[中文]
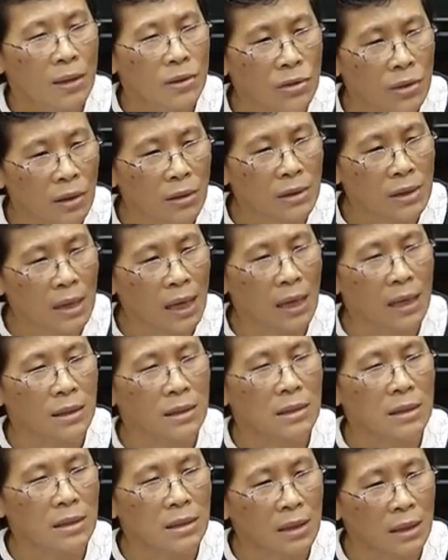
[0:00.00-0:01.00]
修
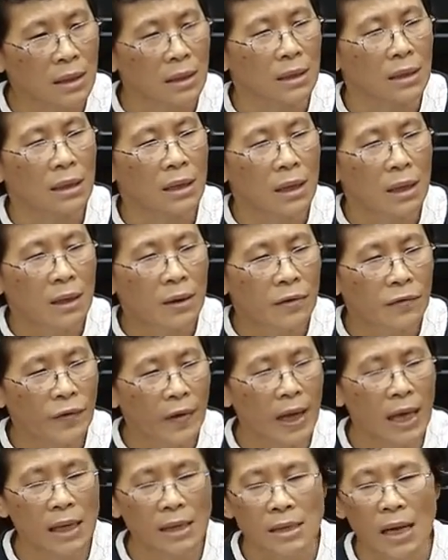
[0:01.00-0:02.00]
正是
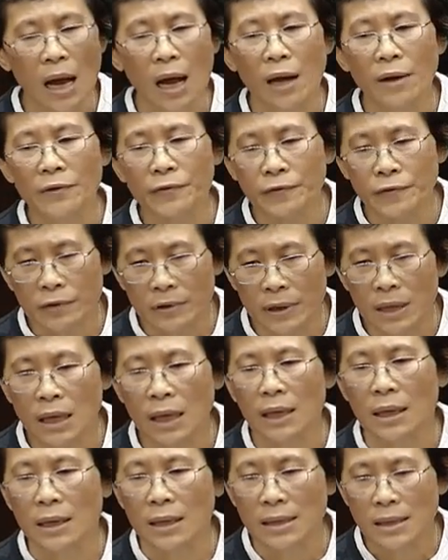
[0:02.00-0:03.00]
非常符
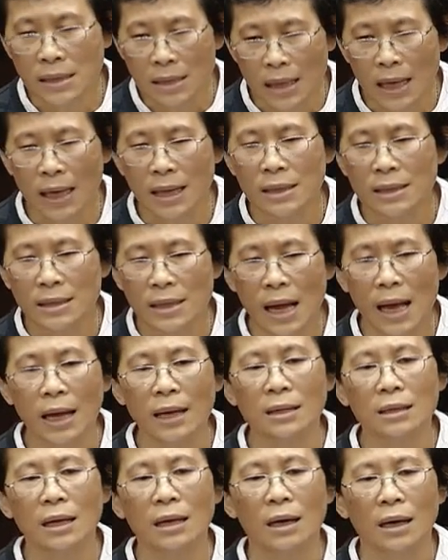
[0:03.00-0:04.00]
合现
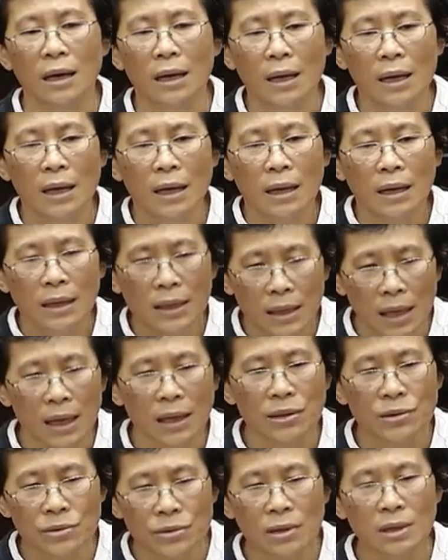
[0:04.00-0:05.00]
在的
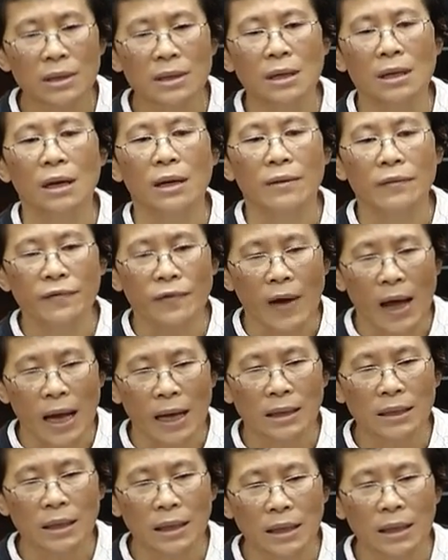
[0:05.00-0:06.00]
严峻的
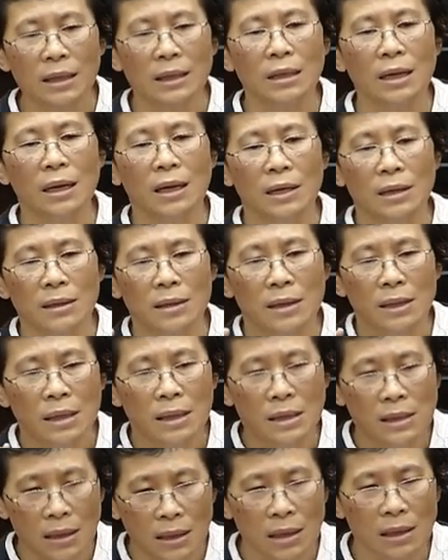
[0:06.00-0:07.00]
防疫的
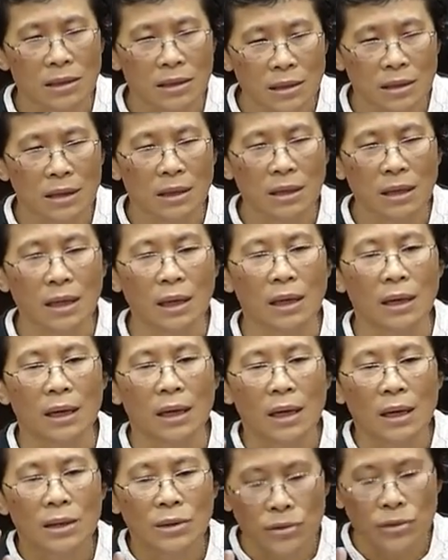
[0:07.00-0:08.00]
这个时刻，
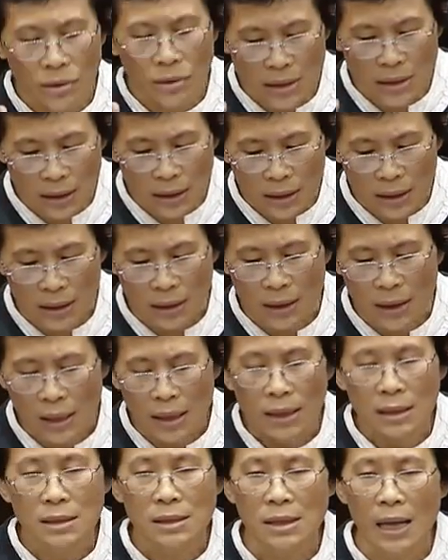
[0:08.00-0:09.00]
就是
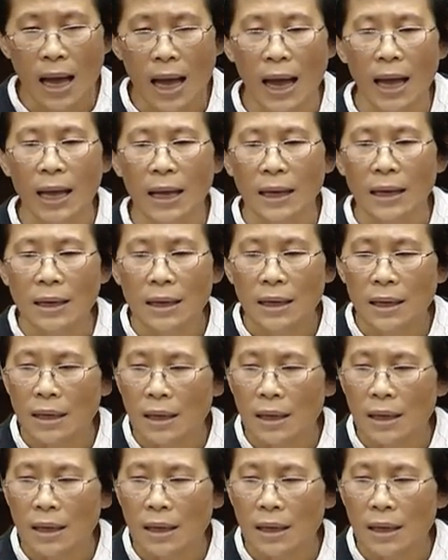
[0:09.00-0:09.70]
在